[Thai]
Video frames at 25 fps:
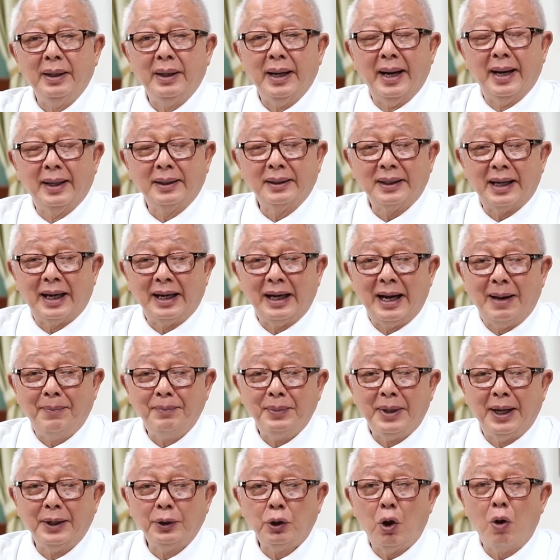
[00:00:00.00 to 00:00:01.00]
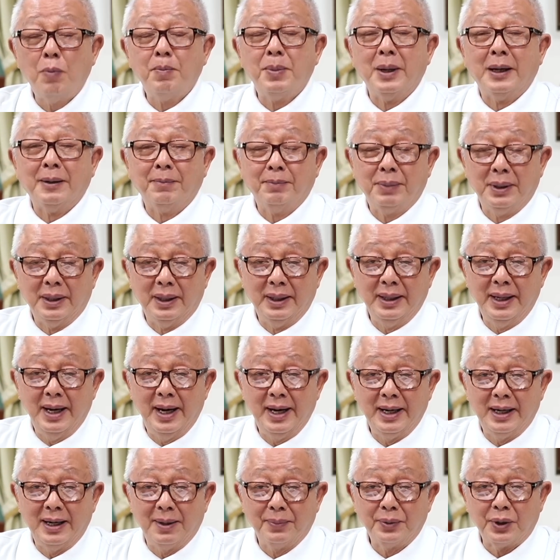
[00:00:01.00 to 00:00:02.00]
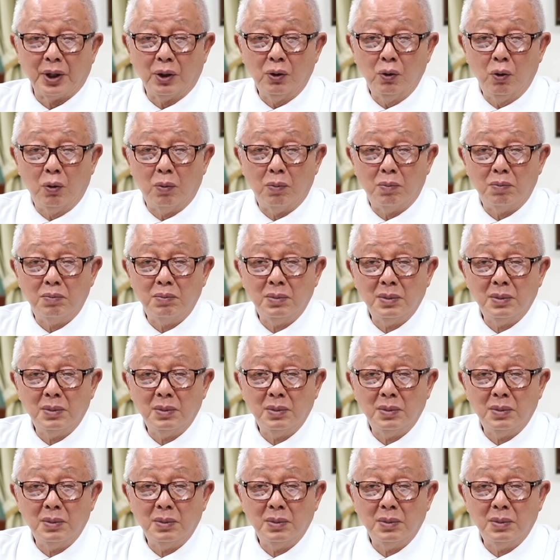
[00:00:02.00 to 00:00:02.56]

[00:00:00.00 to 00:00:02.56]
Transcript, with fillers: เอกสารลับนั้นต้องเปิดเผยให้กับสังคม